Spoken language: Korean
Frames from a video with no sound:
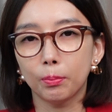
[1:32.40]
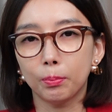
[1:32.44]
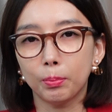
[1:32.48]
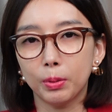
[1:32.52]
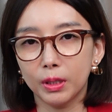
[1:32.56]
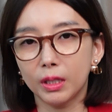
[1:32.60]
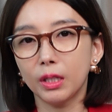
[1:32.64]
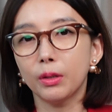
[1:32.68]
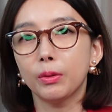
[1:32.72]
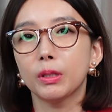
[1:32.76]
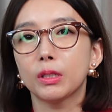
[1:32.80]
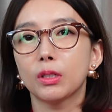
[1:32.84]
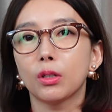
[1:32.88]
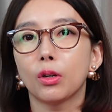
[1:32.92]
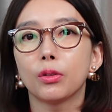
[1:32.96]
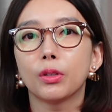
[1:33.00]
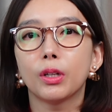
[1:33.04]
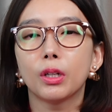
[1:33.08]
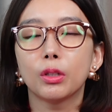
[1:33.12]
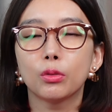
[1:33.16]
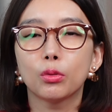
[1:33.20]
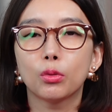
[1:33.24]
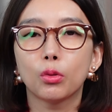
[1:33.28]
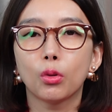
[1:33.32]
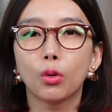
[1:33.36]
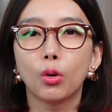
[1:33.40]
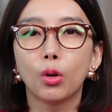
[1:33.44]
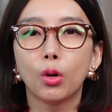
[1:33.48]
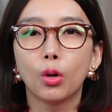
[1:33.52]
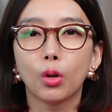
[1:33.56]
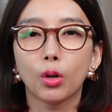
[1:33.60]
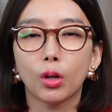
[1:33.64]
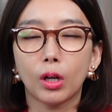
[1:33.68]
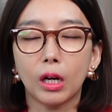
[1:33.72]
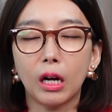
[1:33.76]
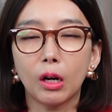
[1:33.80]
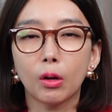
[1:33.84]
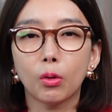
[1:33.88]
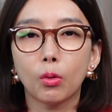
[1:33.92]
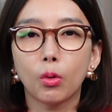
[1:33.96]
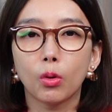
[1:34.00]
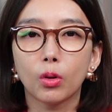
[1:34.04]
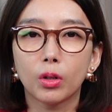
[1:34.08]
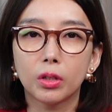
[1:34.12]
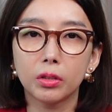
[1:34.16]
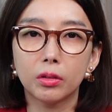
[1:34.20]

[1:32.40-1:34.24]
비대위 전환으로 가고